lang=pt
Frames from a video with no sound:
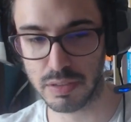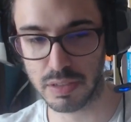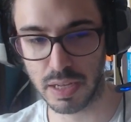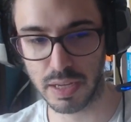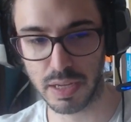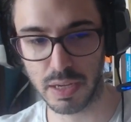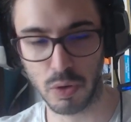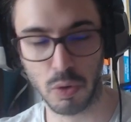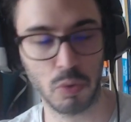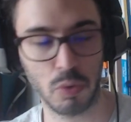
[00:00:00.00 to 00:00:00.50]

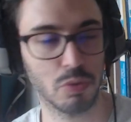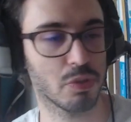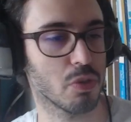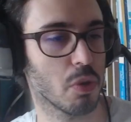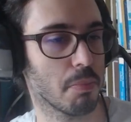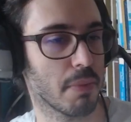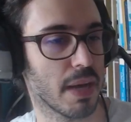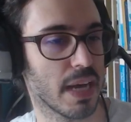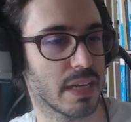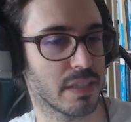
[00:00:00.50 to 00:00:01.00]
É,
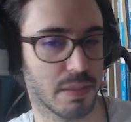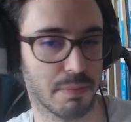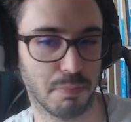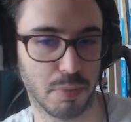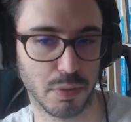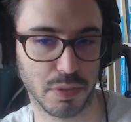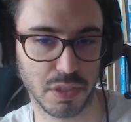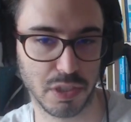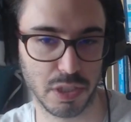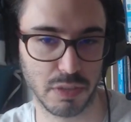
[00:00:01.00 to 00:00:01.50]
11 ou mais é
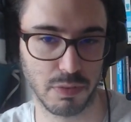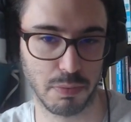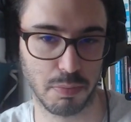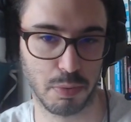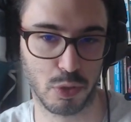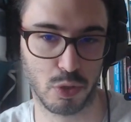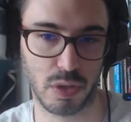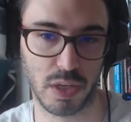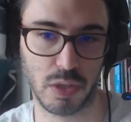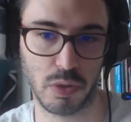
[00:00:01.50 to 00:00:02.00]
positivo
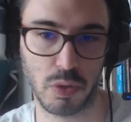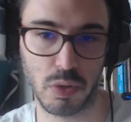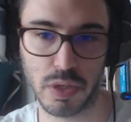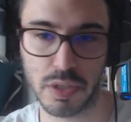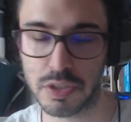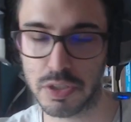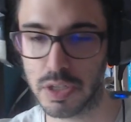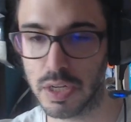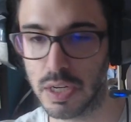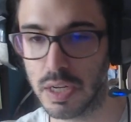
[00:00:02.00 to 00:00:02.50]
para os
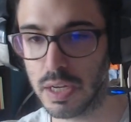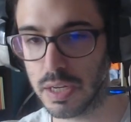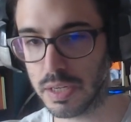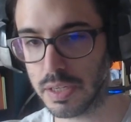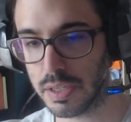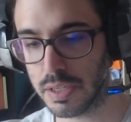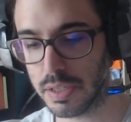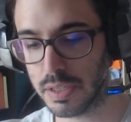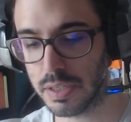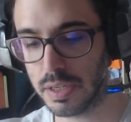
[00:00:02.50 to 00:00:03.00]
jogadores.
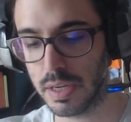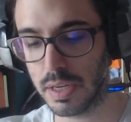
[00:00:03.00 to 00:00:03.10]
E